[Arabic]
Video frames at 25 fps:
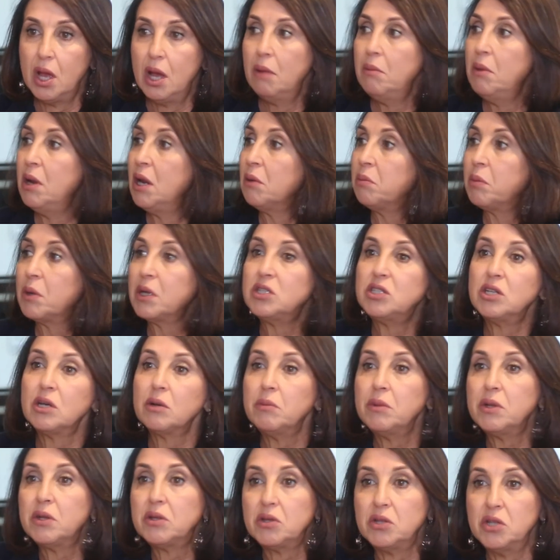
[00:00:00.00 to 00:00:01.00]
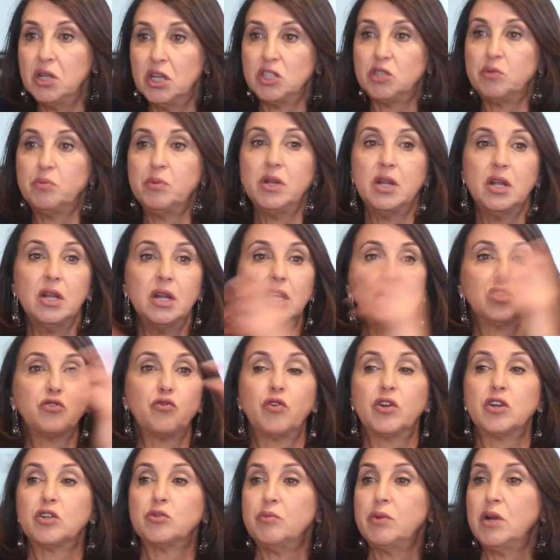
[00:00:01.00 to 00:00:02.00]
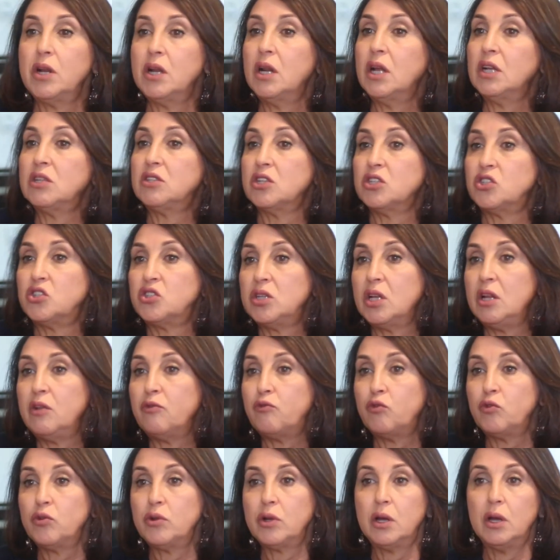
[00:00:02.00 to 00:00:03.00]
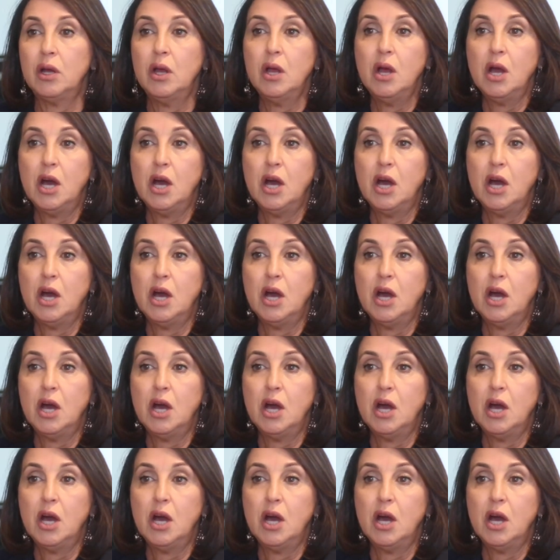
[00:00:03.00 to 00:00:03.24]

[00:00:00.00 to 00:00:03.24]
اما الا بقيتي من نعس من هنا تفرج من هنا تهز التليفون